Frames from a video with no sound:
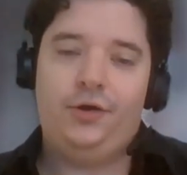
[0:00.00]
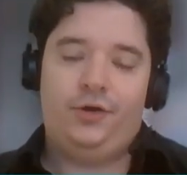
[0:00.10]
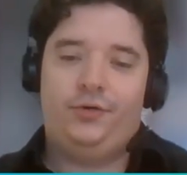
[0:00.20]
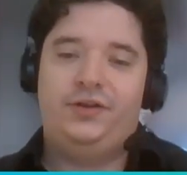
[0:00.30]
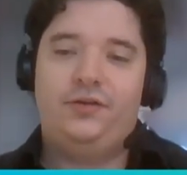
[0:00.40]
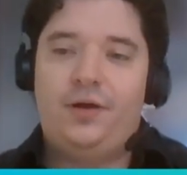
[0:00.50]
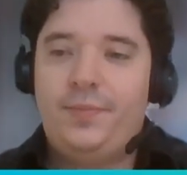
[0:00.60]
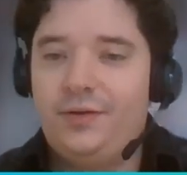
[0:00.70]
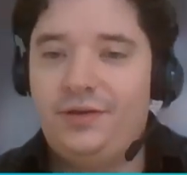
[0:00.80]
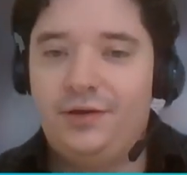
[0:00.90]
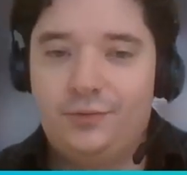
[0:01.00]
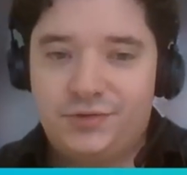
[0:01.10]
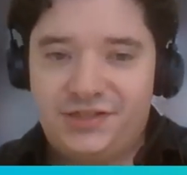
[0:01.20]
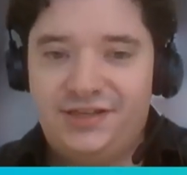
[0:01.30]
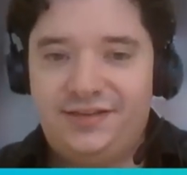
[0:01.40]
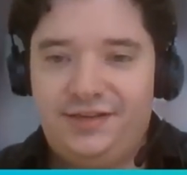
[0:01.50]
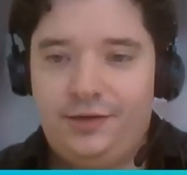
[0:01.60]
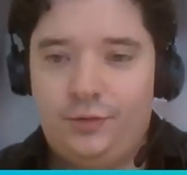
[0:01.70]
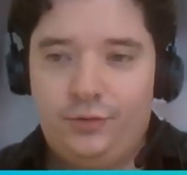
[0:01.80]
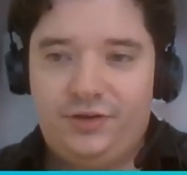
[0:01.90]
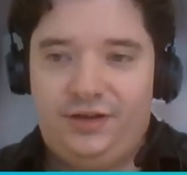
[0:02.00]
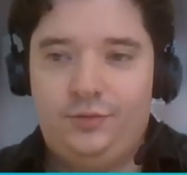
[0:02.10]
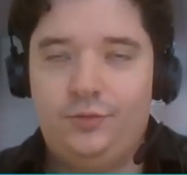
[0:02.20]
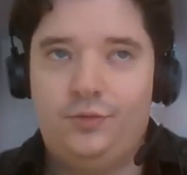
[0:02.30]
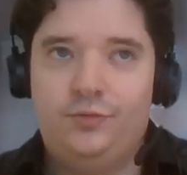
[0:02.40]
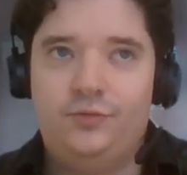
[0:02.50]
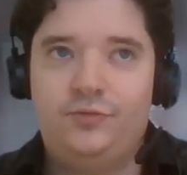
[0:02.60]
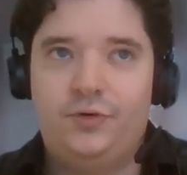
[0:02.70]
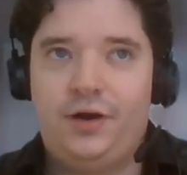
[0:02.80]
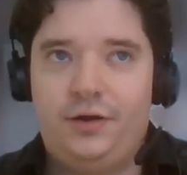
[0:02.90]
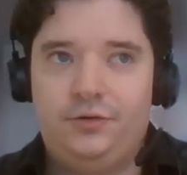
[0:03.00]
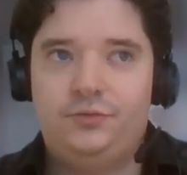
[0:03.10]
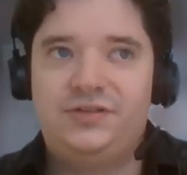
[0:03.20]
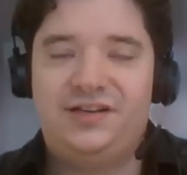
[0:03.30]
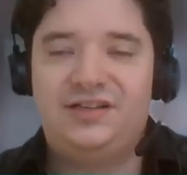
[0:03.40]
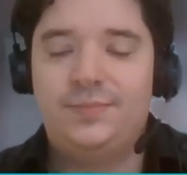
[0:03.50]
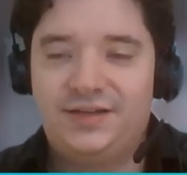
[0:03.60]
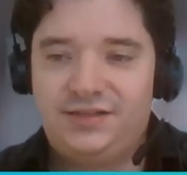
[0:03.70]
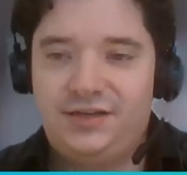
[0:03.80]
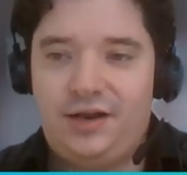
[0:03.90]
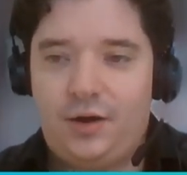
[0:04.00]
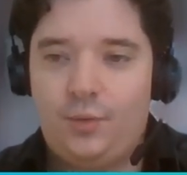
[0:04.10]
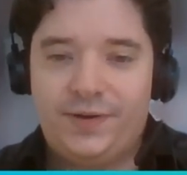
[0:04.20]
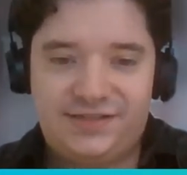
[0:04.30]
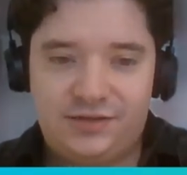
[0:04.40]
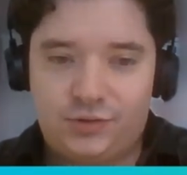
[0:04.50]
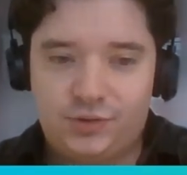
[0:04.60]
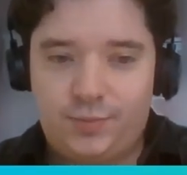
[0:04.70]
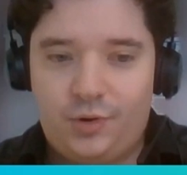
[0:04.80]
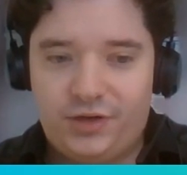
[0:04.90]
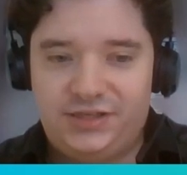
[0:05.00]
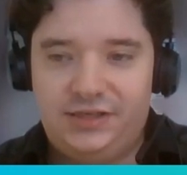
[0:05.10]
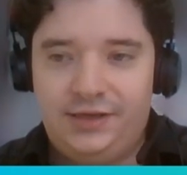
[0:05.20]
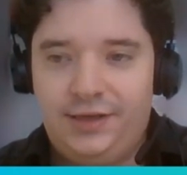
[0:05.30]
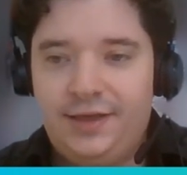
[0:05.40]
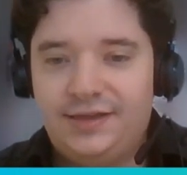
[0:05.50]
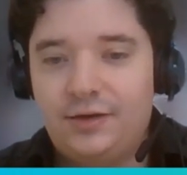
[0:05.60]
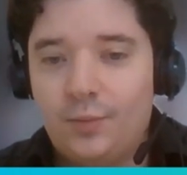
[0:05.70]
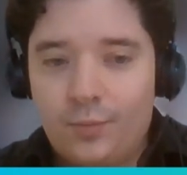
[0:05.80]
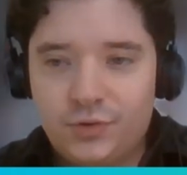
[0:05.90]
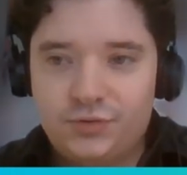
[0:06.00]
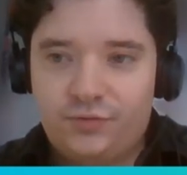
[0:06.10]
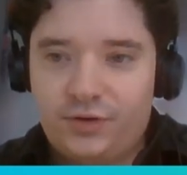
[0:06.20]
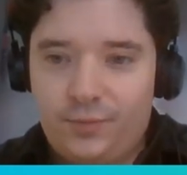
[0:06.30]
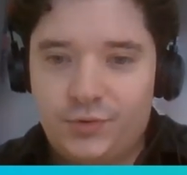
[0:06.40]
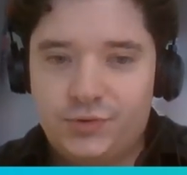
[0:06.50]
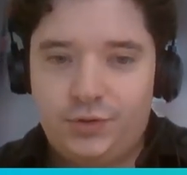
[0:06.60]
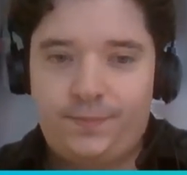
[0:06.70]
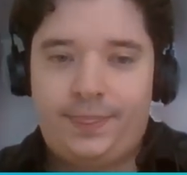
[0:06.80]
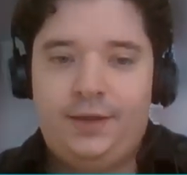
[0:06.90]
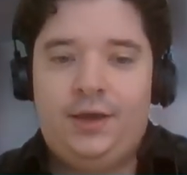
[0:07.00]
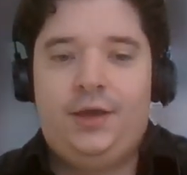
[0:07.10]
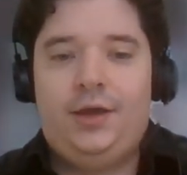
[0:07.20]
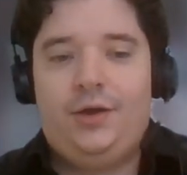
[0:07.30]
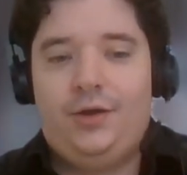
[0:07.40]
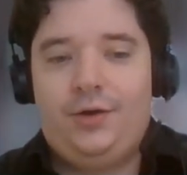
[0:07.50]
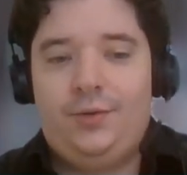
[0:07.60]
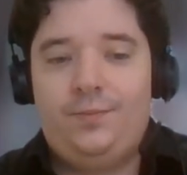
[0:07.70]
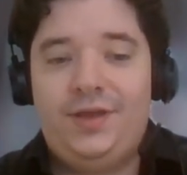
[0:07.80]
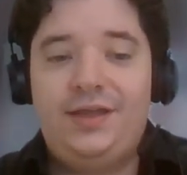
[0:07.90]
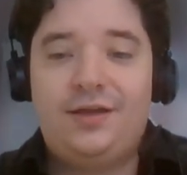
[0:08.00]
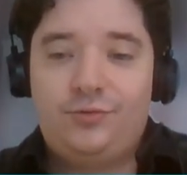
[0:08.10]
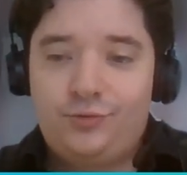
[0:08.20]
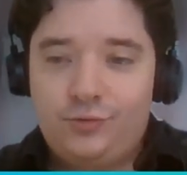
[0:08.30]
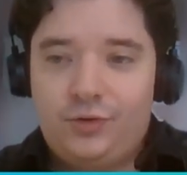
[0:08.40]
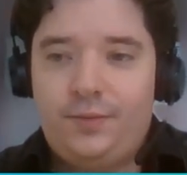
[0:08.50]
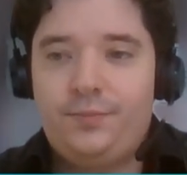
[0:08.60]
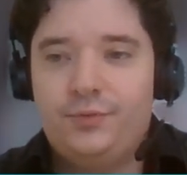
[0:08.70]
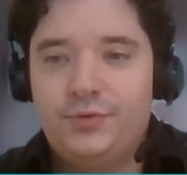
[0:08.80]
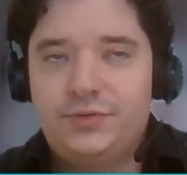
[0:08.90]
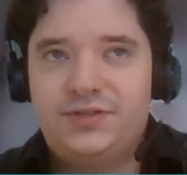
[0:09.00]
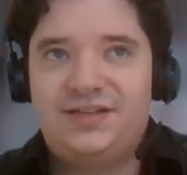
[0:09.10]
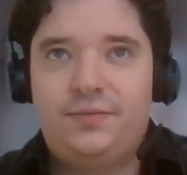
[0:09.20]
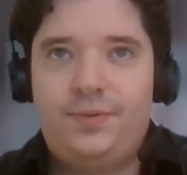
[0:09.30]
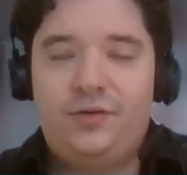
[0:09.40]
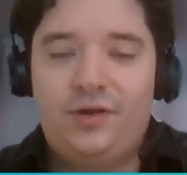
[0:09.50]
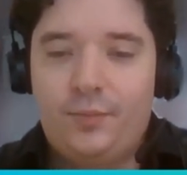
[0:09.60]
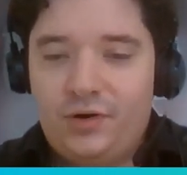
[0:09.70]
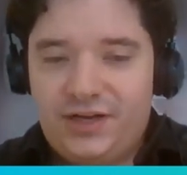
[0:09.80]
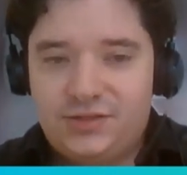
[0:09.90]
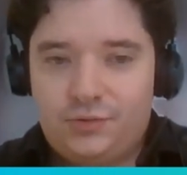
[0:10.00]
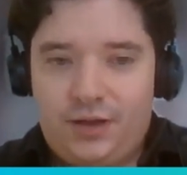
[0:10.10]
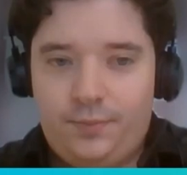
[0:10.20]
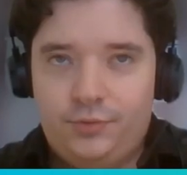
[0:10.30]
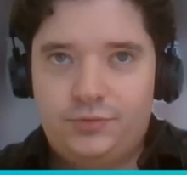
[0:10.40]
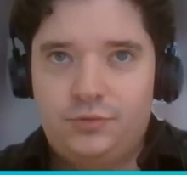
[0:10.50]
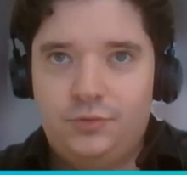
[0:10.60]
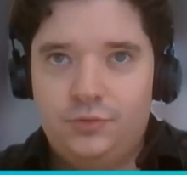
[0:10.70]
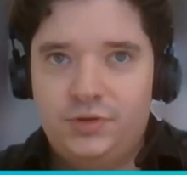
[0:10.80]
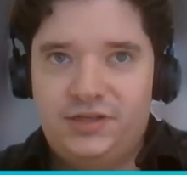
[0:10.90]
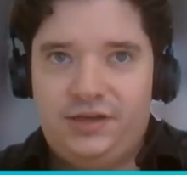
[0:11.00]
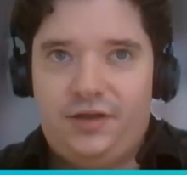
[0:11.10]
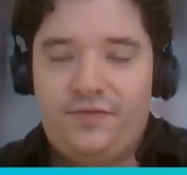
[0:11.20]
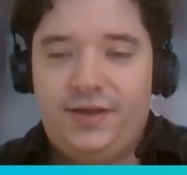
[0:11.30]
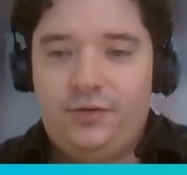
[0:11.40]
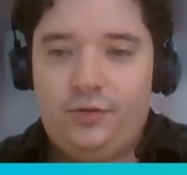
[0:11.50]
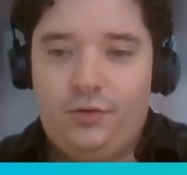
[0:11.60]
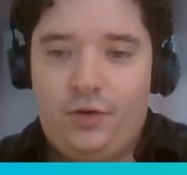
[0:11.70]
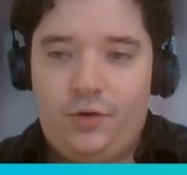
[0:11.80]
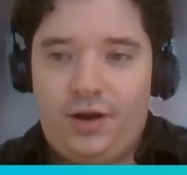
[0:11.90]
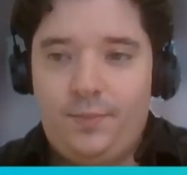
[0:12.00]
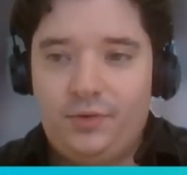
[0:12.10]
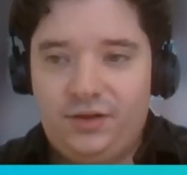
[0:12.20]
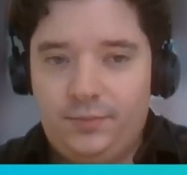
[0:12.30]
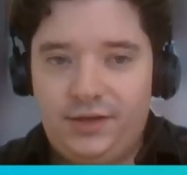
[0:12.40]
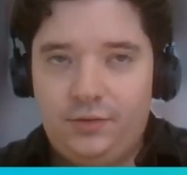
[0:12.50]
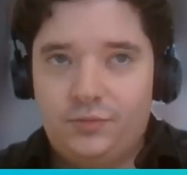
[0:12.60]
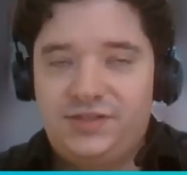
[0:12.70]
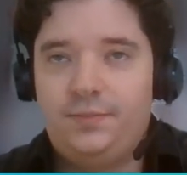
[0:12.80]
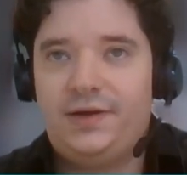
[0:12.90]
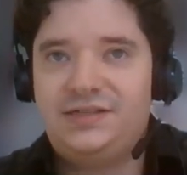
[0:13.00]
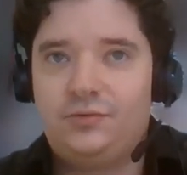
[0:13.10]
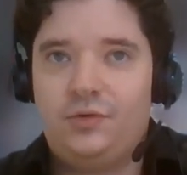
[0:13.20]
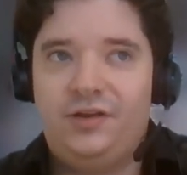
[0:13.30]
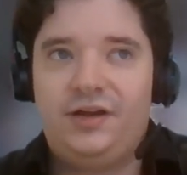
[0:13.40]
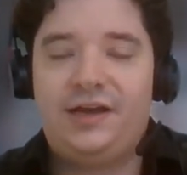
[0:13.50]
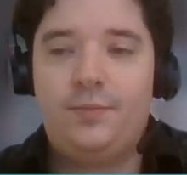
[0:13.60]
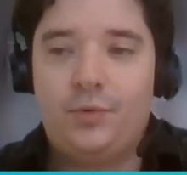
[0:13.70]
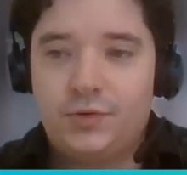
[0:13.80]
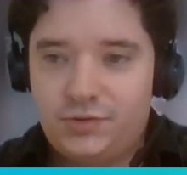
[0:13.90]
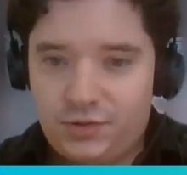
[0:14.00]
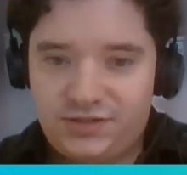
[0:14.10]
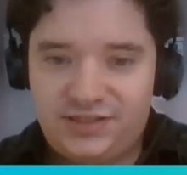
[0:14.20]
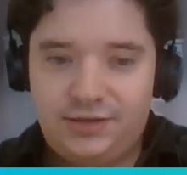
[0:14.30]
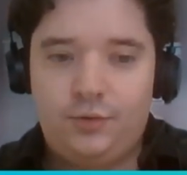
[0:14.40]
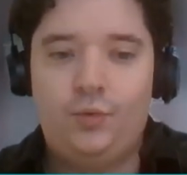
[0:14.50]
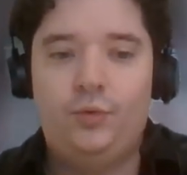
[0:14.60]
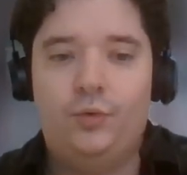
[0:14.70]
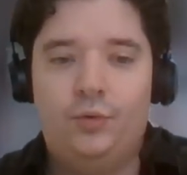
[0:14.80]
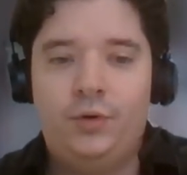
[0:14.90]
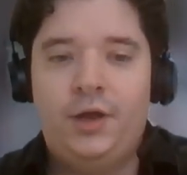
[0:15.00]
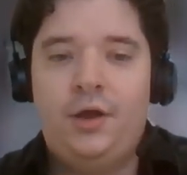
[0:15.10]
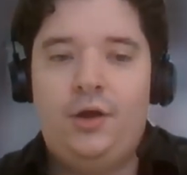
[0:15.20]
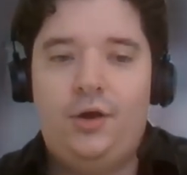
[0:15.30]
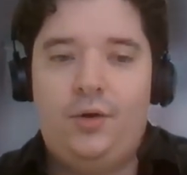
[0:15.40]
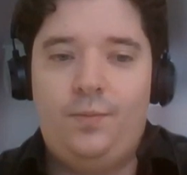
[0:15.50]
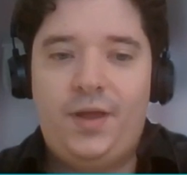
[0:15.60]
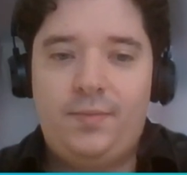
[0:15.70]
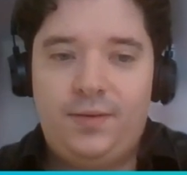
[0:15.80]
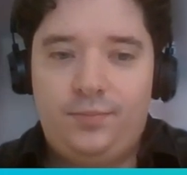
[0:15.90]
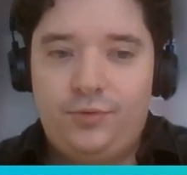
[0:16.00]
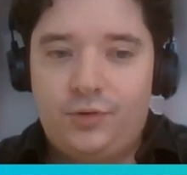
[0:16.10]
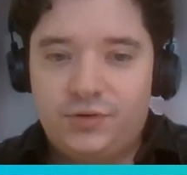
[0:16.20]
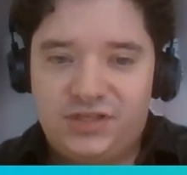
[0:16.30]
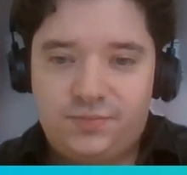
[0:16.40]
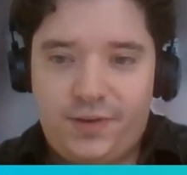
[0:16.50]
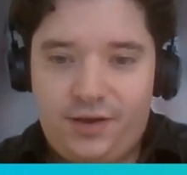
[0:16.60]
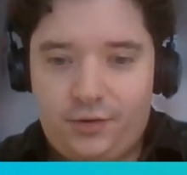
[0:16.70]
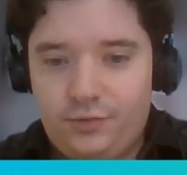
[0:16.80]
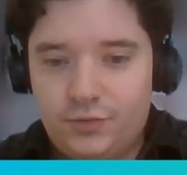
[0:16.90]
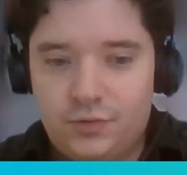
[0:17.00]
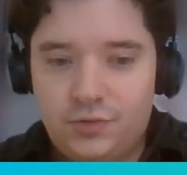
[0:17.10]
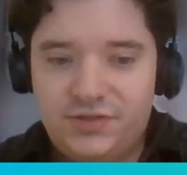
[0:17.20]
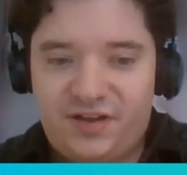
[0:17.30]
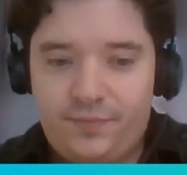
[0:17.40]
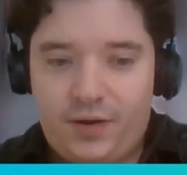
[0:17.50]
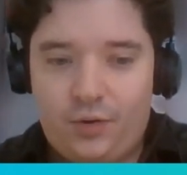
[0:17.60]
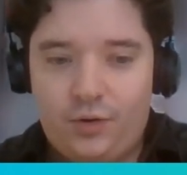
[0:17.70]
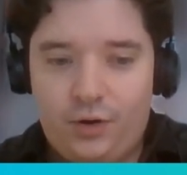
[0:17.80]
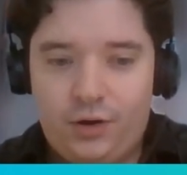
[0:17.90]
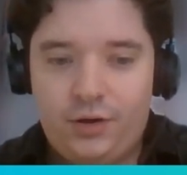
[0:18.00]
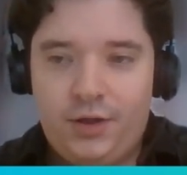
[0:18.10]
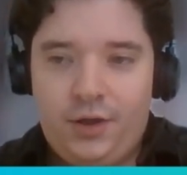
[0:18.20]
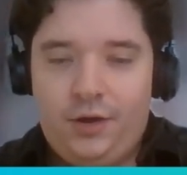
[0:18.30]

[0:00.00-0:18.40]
Euh, on est dans la période des congés d'été et autres, et donc on, voit toute cette liberté et la reprise des transports qui, qui commence au fur et à mesure. Euh, mais il y a toujours un peu cette épée de Damoclès qu'on a un peu au-dessus de nous, qui est avec la pandémie. On ne sait pas si on en est réellement sorti ou non. même les plus grands experts ne le savent pas encore.